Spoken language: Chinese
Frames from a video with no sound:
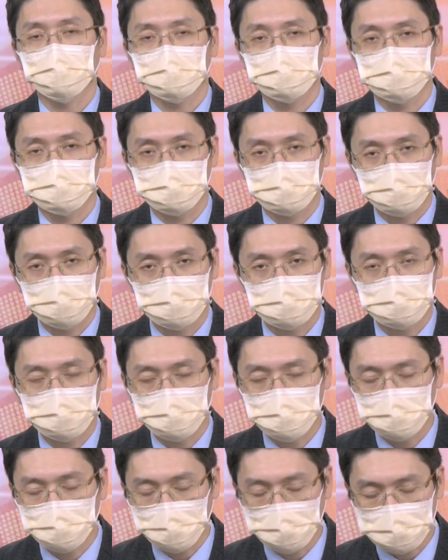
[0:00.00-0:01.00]
人开
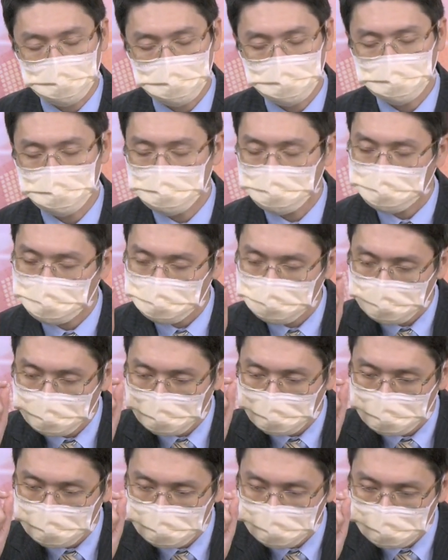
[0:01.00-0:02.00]
单买进的
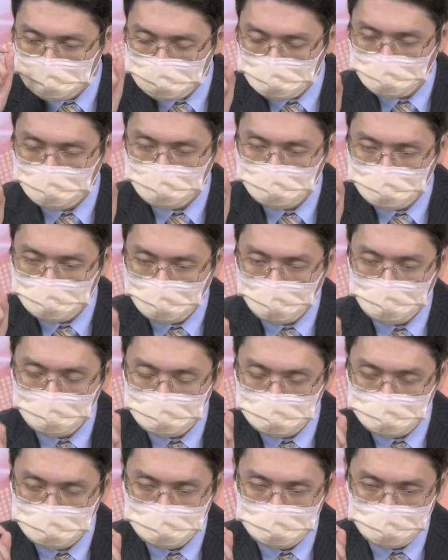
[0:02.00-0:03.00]
最重要
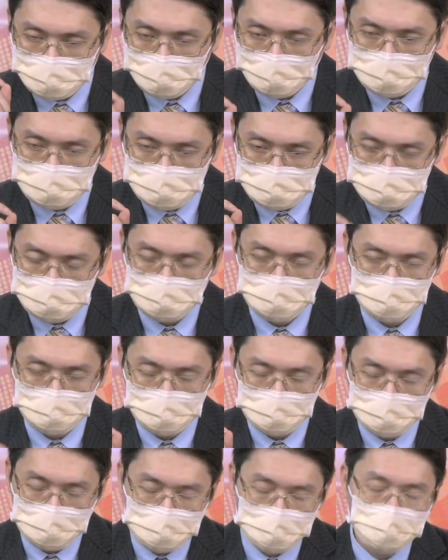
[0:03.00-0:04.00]
的关键，
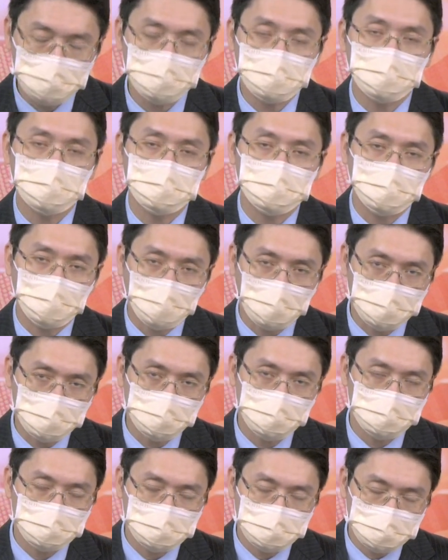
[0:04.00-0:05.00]
因为八
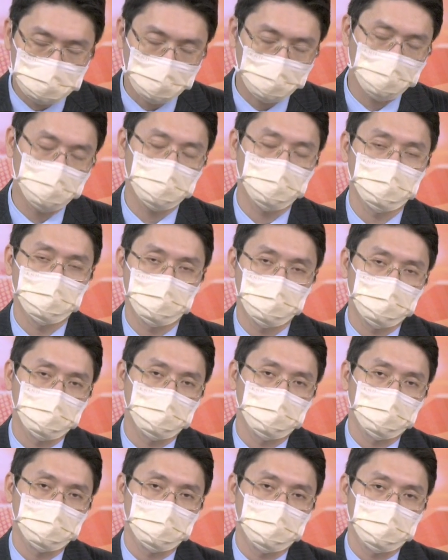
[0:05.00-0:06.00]
月中，
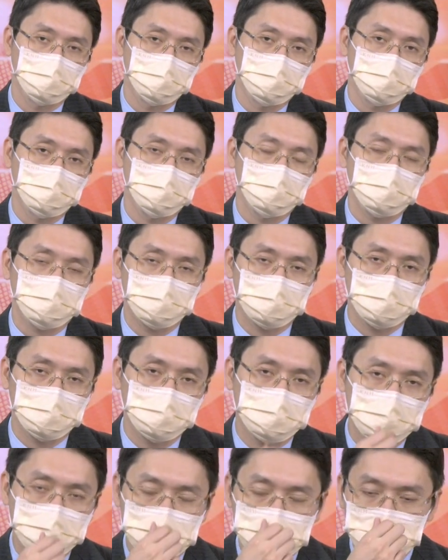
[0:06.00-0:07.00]
哦，
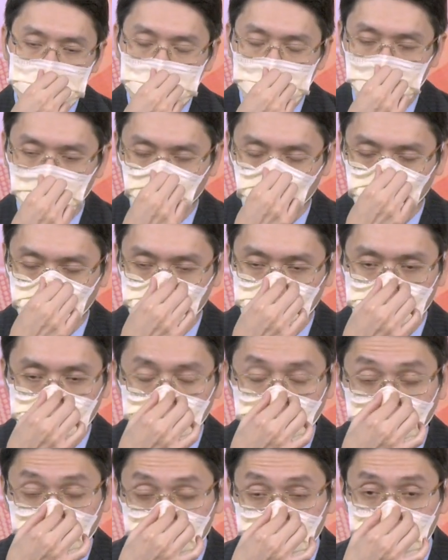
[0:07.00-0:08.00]
已经
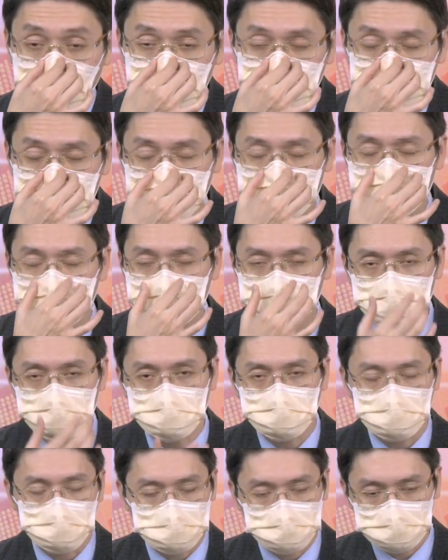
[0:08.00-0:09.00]
跑了接近一
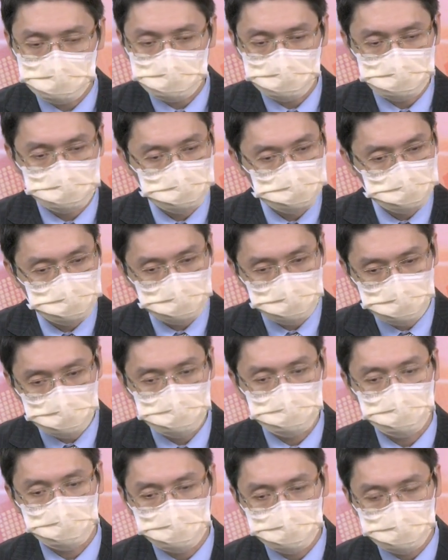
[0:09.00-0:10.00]
年设计一
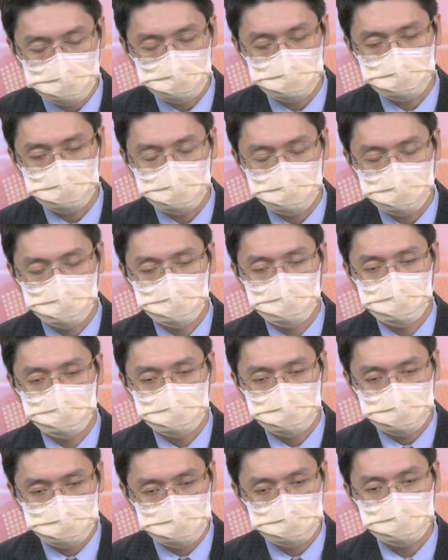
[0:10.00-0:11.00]
年的
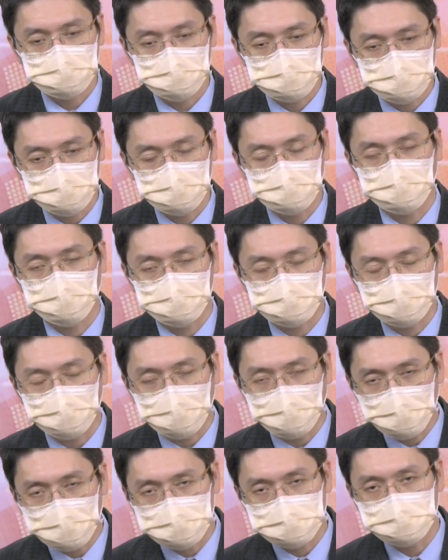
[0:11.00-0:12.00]
行政电脑的
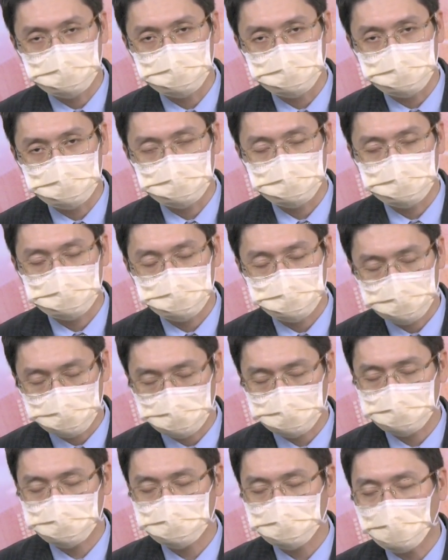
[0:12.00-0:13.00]
案子，
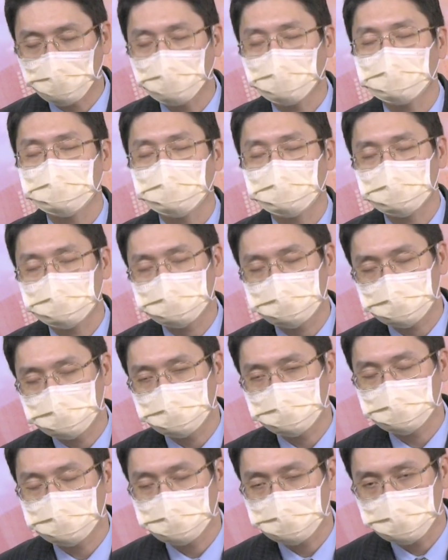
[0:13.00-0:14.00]
就快要
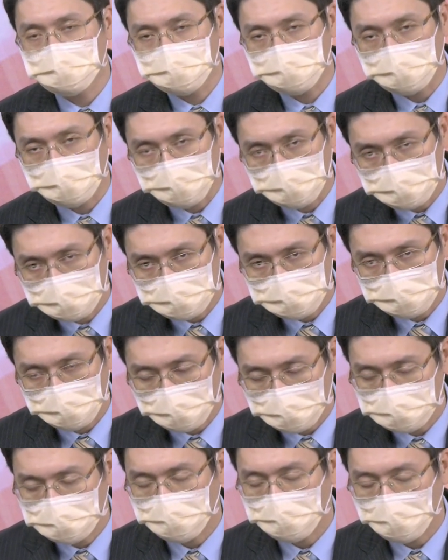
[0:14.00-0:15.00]
设计定案，大
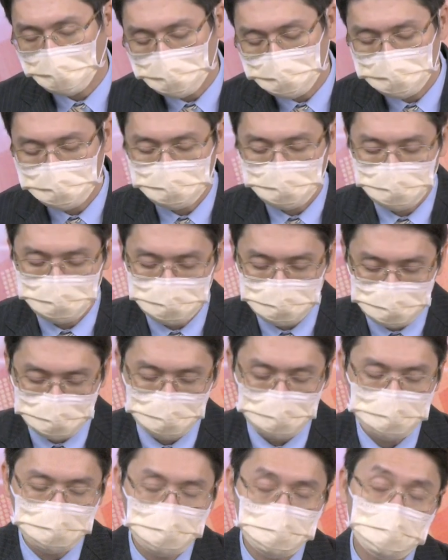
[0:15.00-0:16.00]
概在八月中就
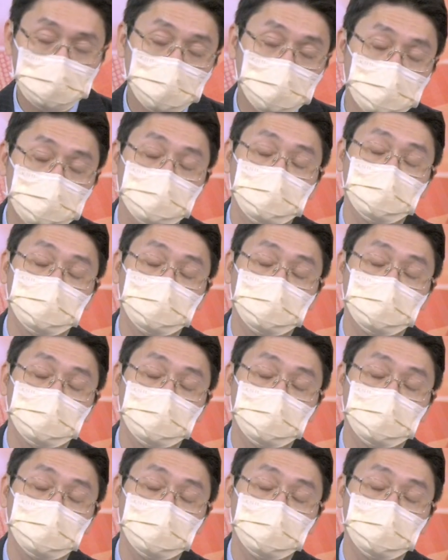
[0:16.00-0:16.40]
要 tap u t